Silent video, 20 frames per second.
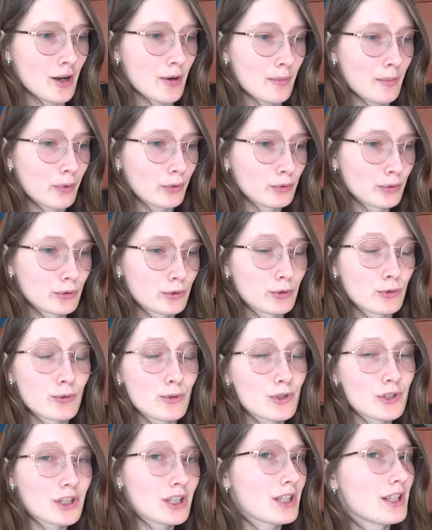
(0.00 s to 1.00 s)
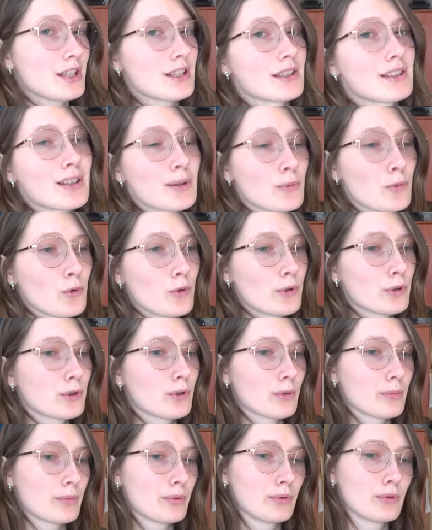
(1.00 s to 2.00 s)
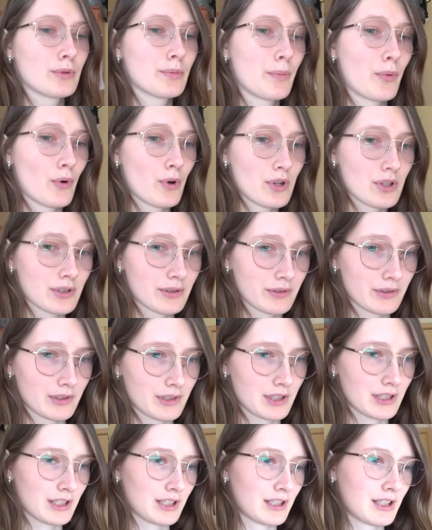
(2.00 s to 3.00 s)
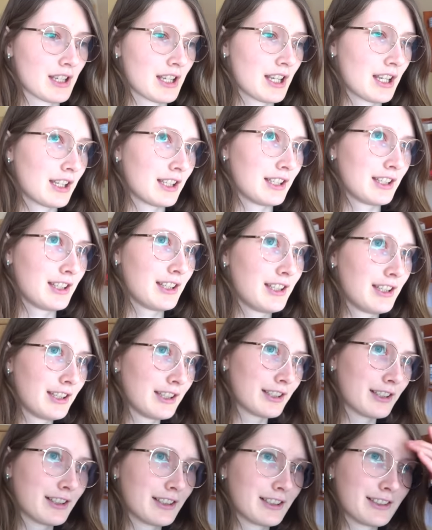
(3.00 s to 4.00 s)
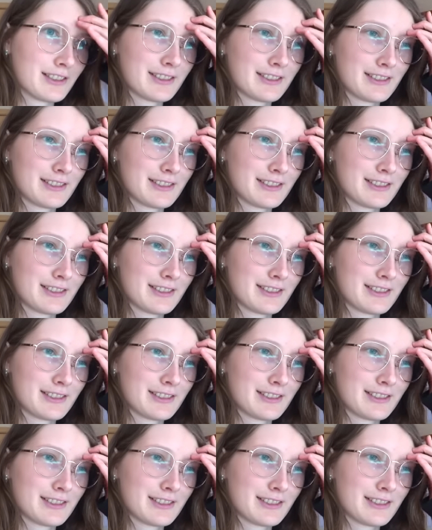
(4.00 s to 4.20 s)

будут нужны тому, кто будет пользоваться. И